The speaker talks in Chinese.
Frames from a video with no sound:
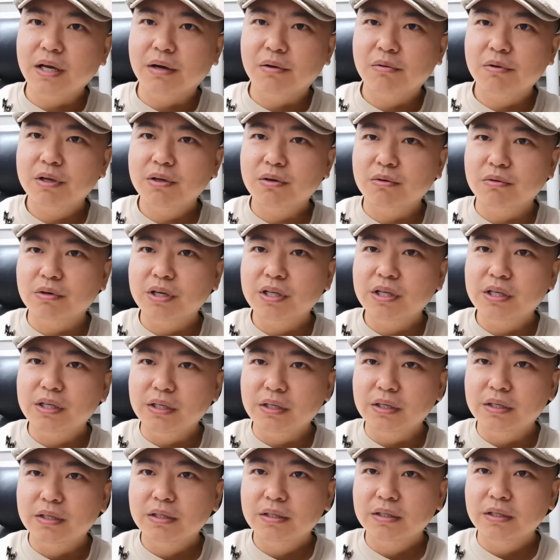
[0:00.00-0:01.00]
会有利益
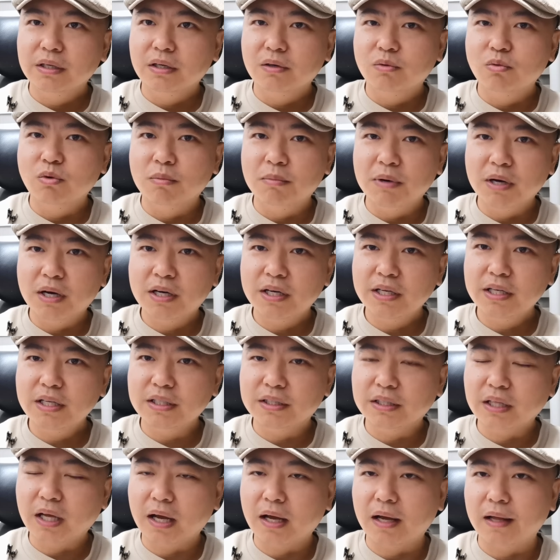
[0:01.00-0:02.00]
啊，我们可以
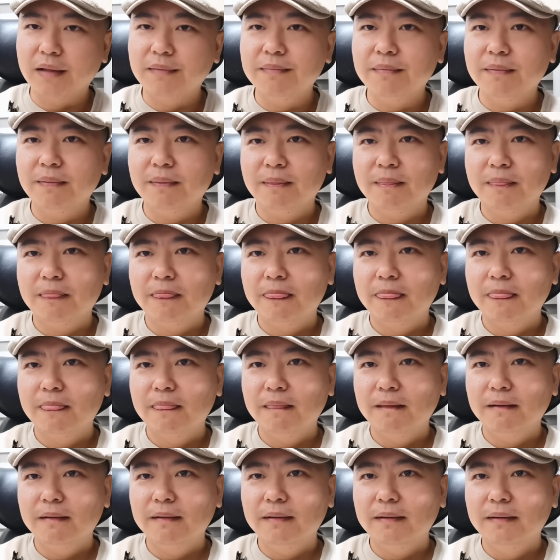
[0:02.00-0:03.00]
谈
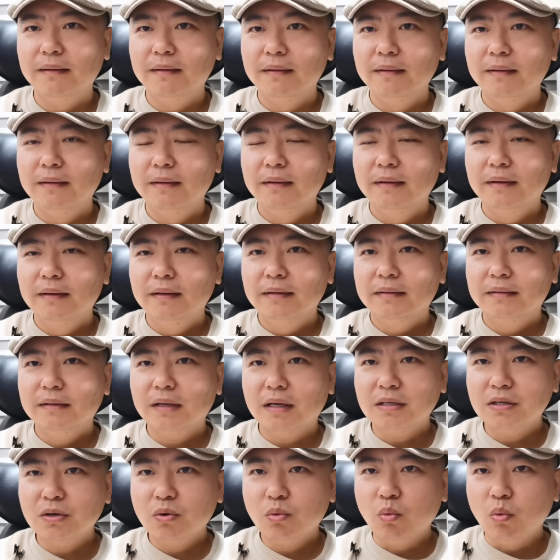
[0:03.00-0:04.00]
啊，
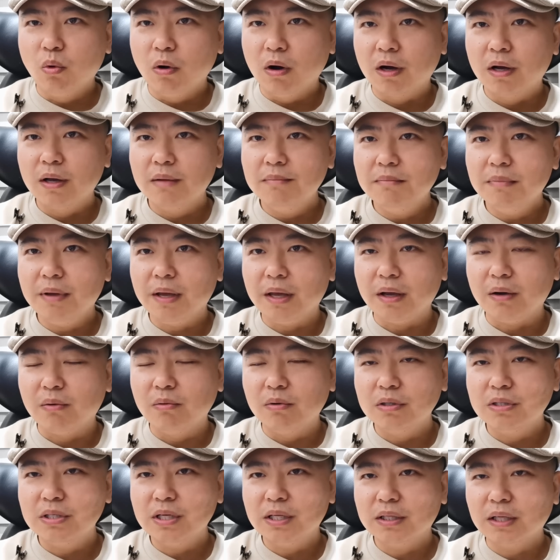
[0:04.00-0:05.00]
但是我跟美
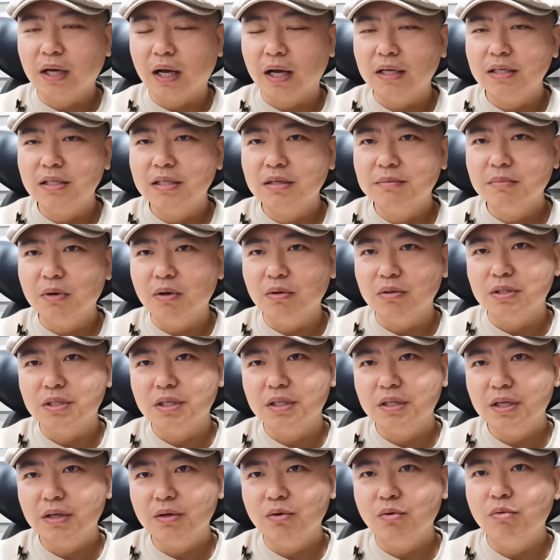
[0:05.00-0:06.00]
国之间谈成某些
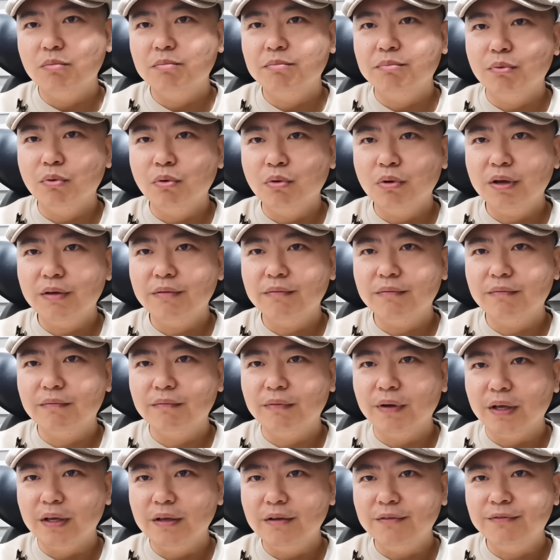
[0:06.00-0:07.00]
内容不会
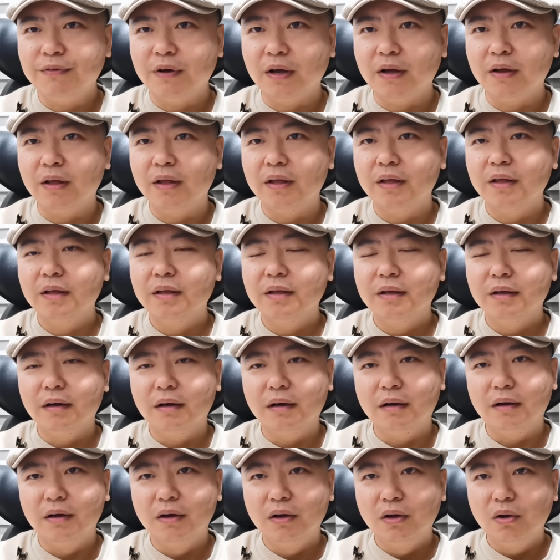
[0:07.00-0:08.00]
违反。
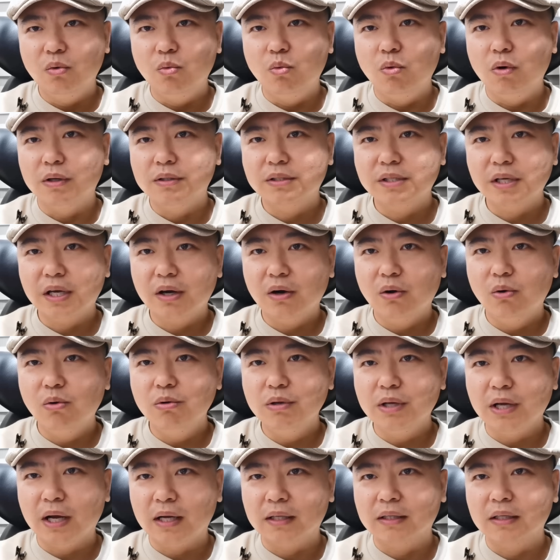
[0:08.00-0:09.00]
我在欧
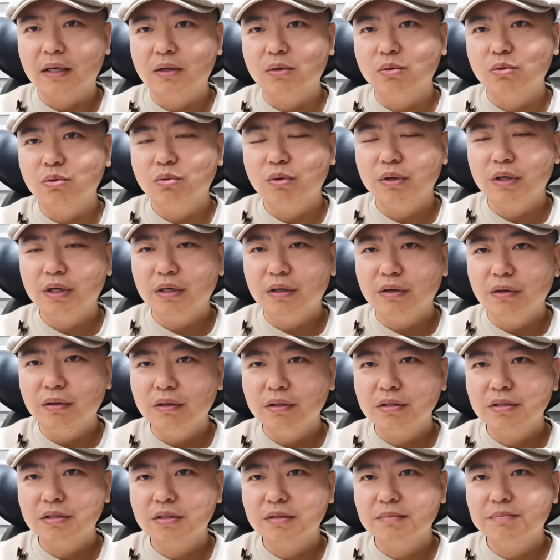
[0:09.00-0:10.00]
亚大陆对俄
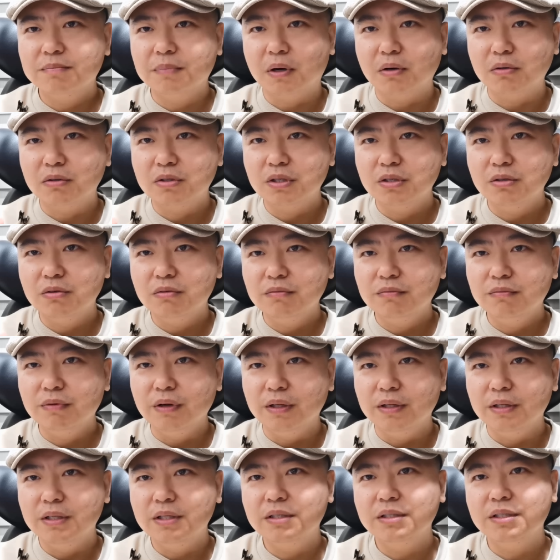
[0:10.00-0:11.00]
罗斯保持一种
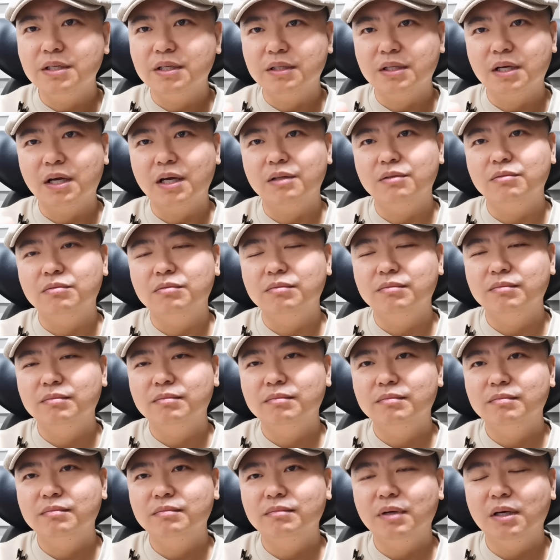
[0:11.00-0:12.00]
稳定这个态度，
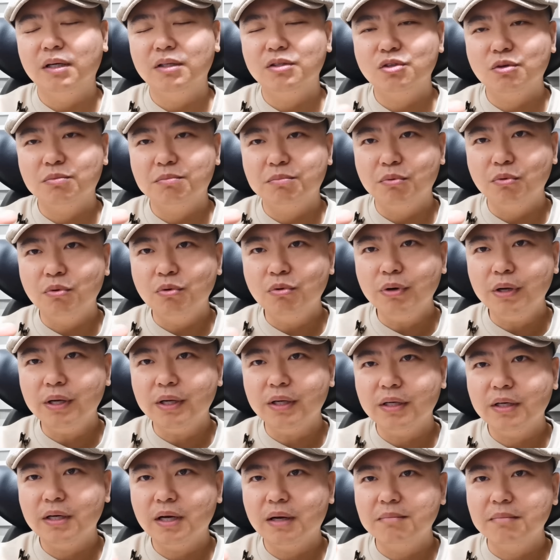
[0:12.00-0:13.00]
啊，就不会
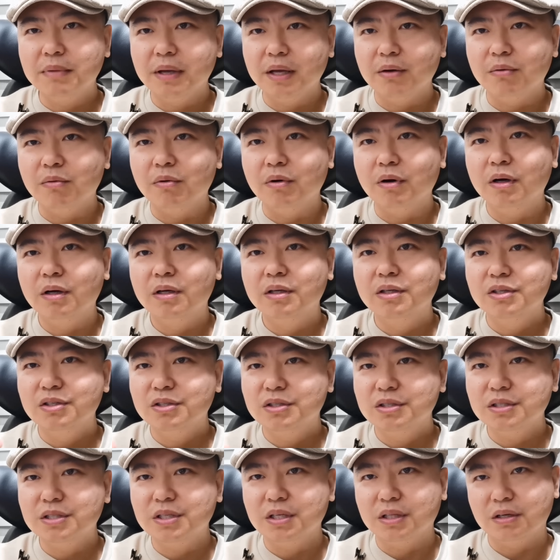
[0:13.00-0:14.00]
让美国
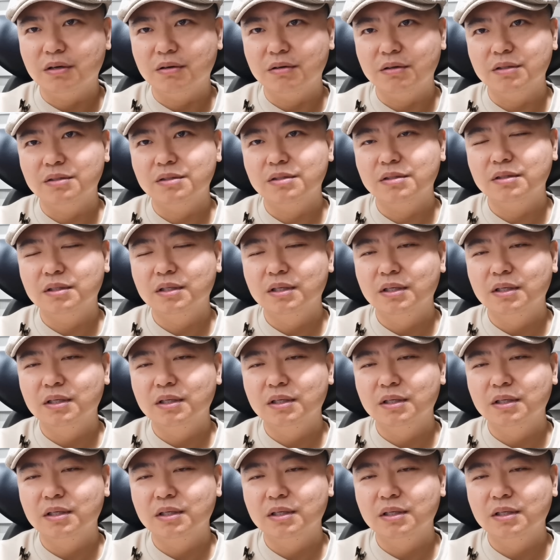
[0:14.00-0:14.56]
肢解掉俄罗斯，